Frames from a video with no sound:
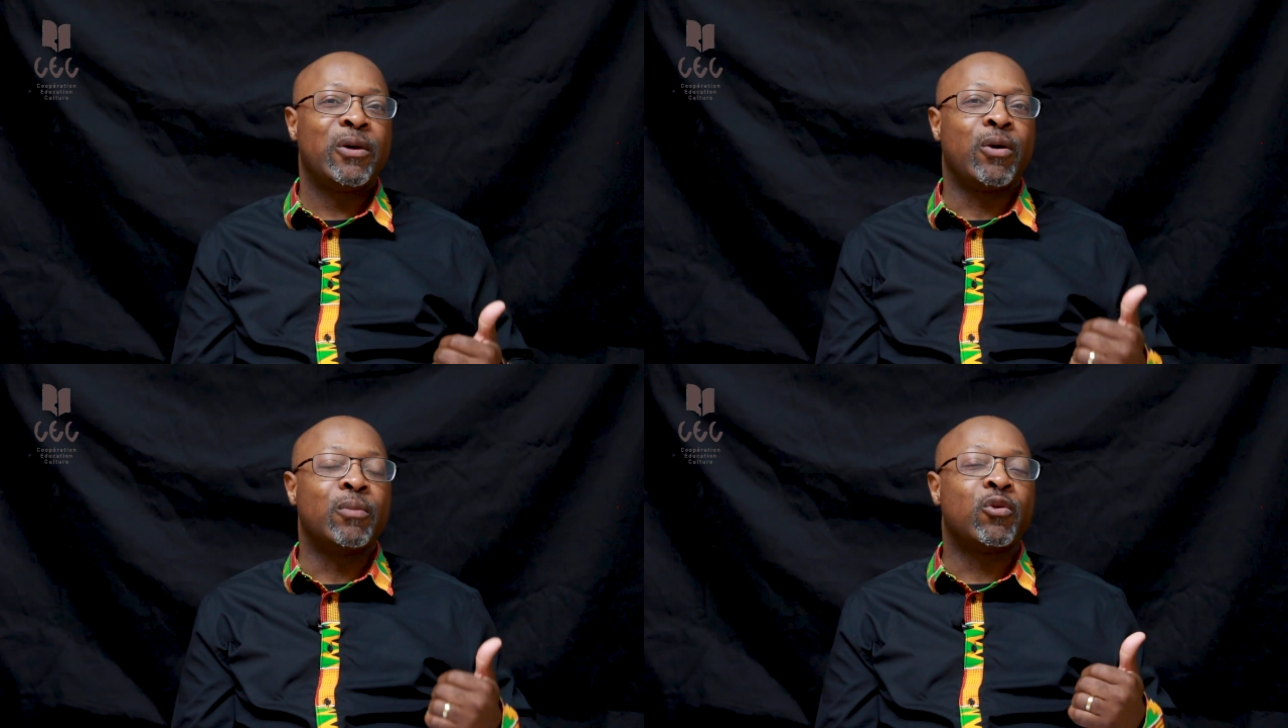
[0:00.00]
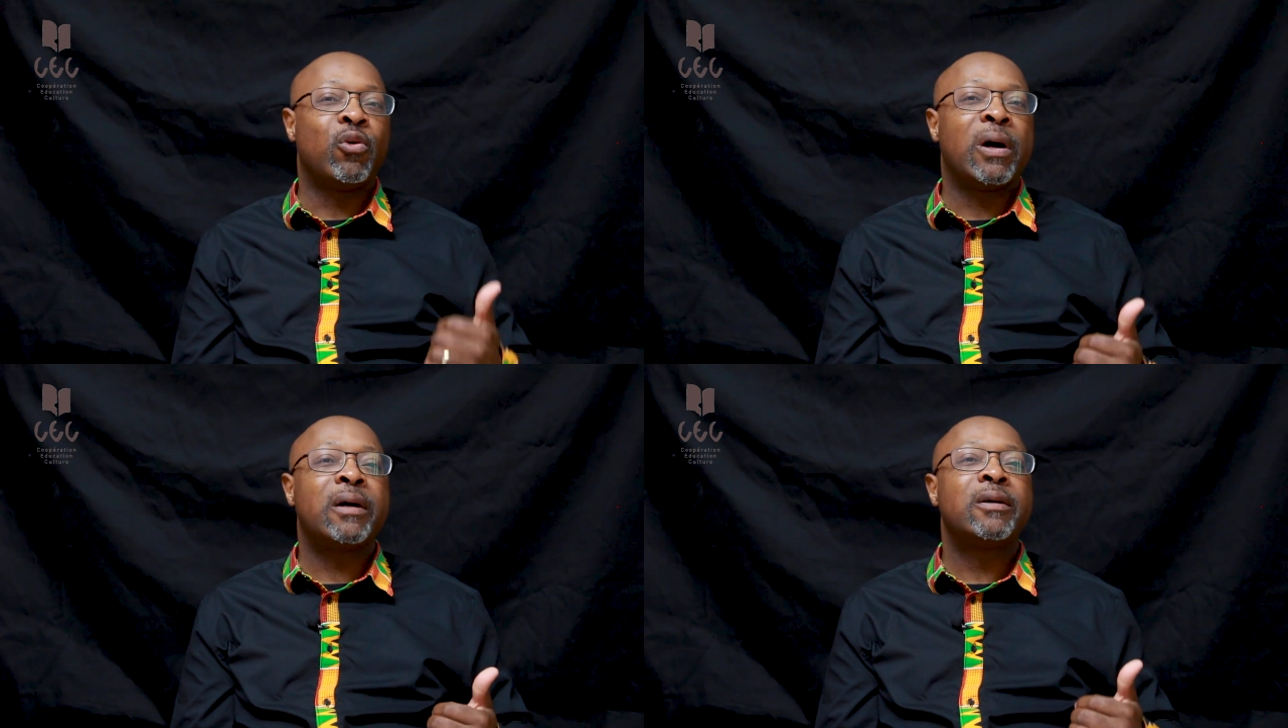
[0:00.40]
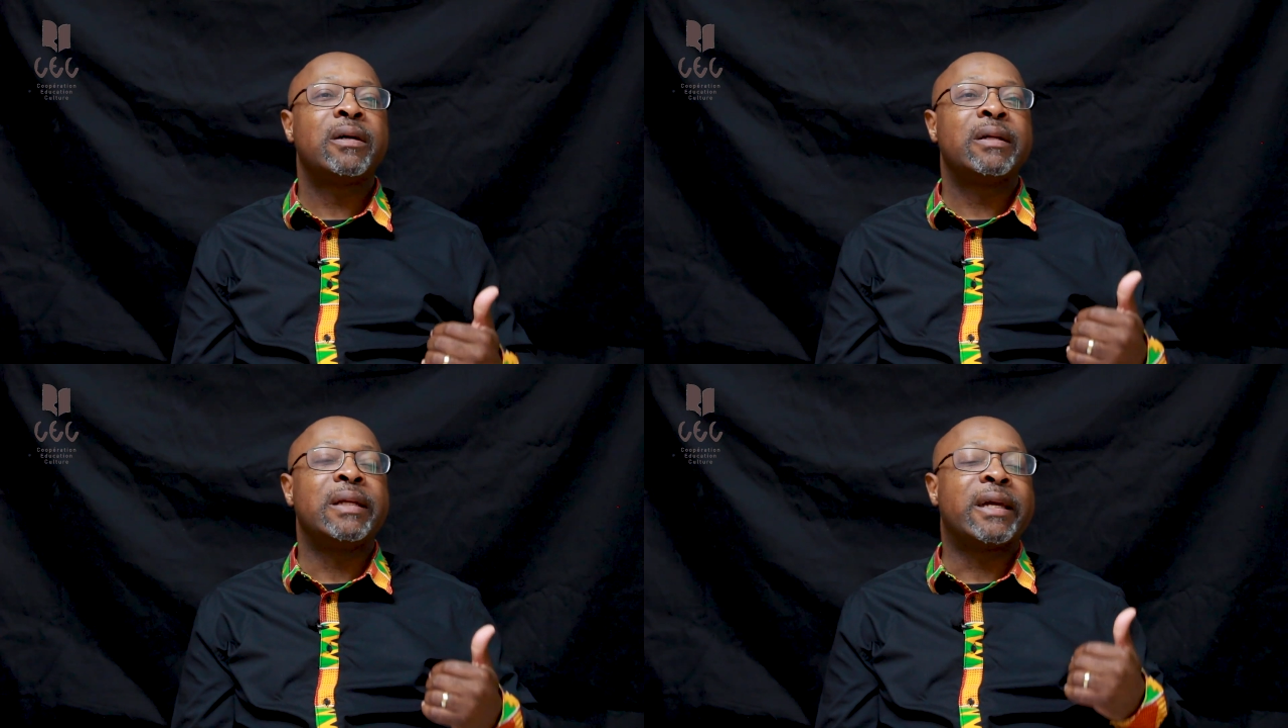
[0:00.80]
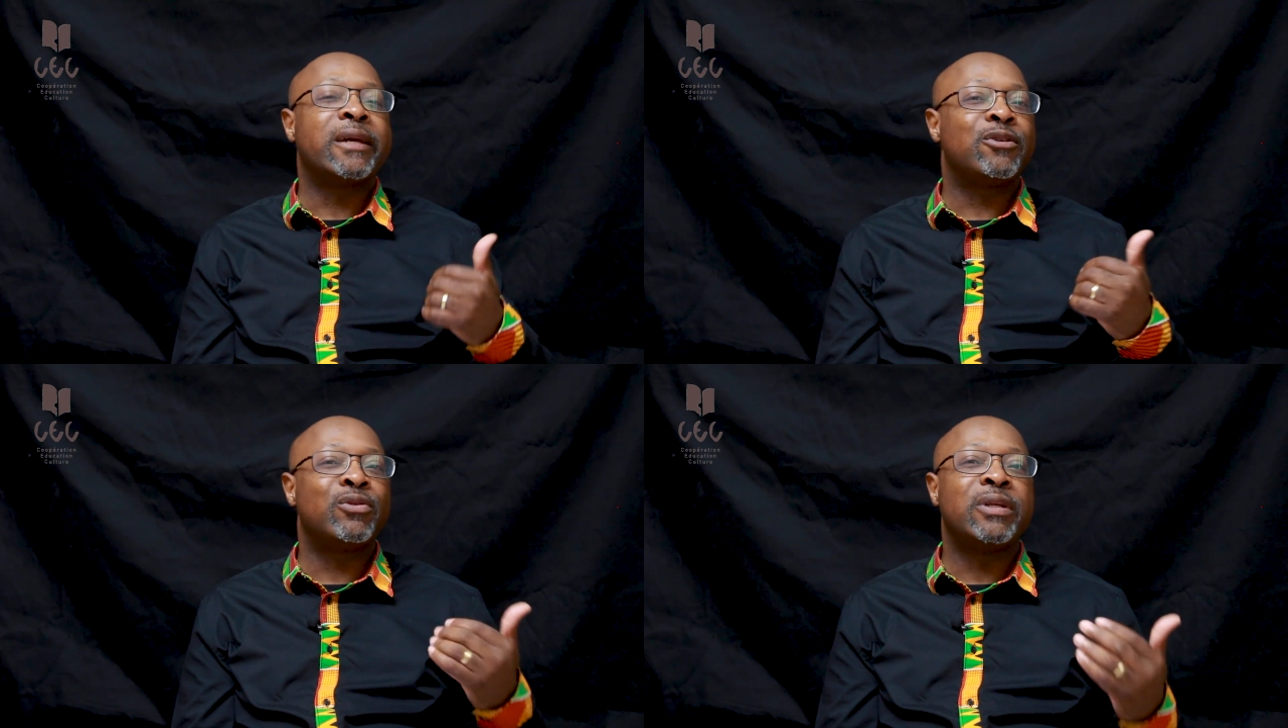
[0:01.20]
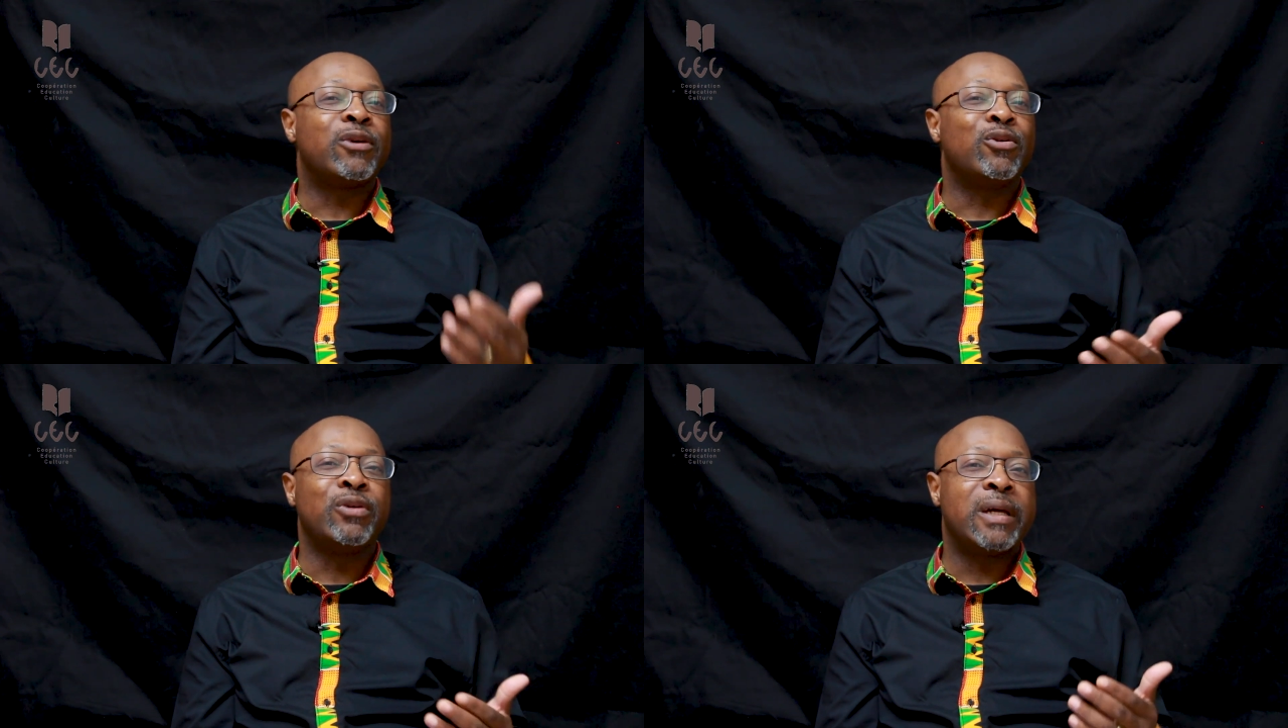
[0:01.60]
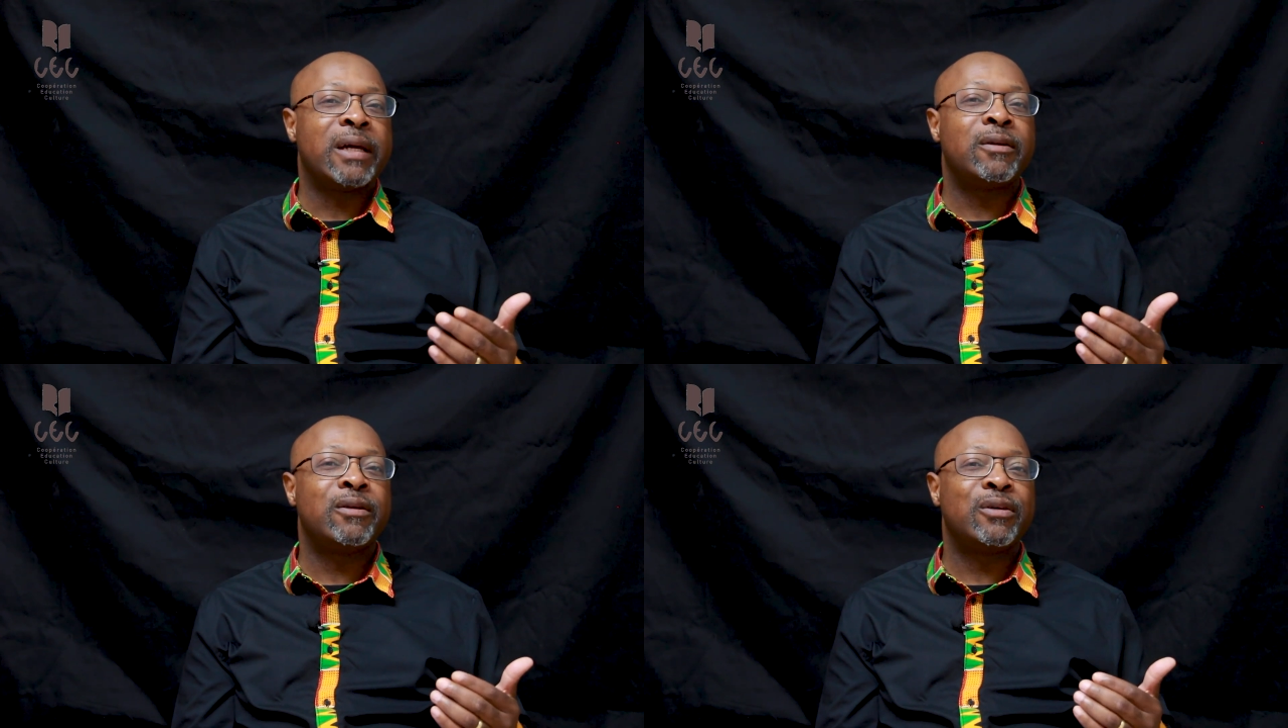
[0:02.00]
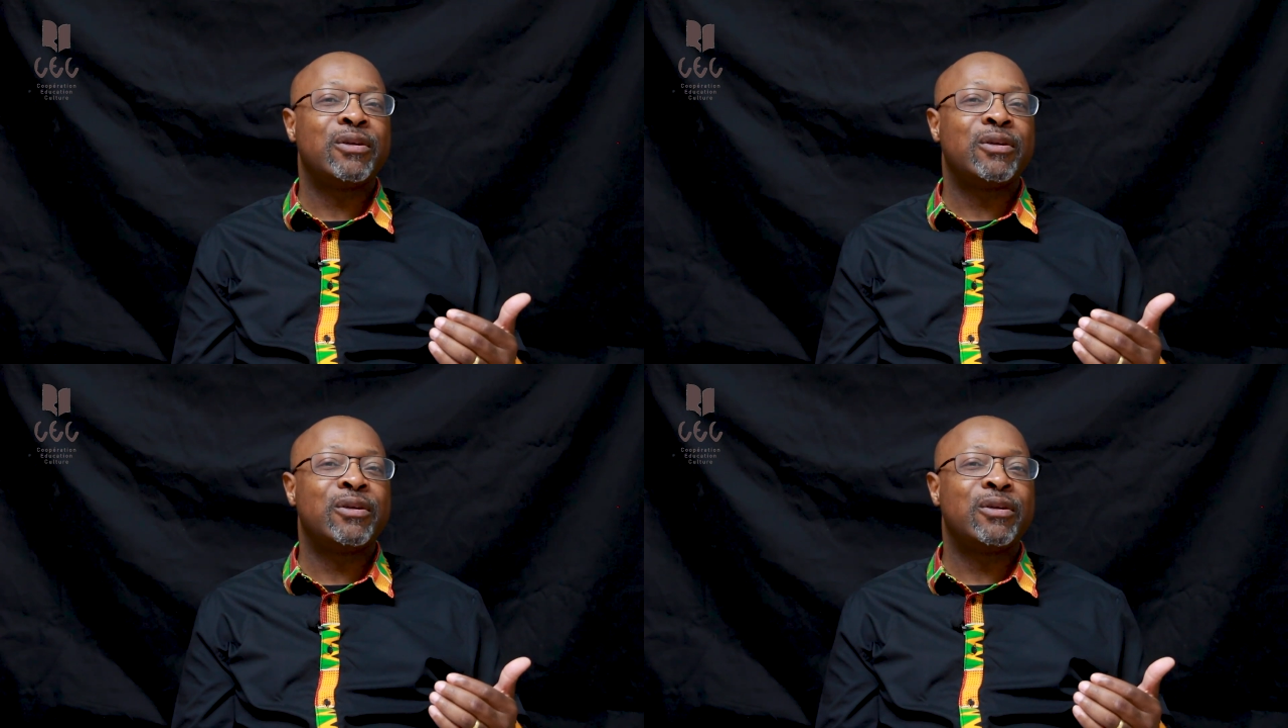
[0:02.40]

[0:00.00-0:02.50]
comme quoi les questions décoloniales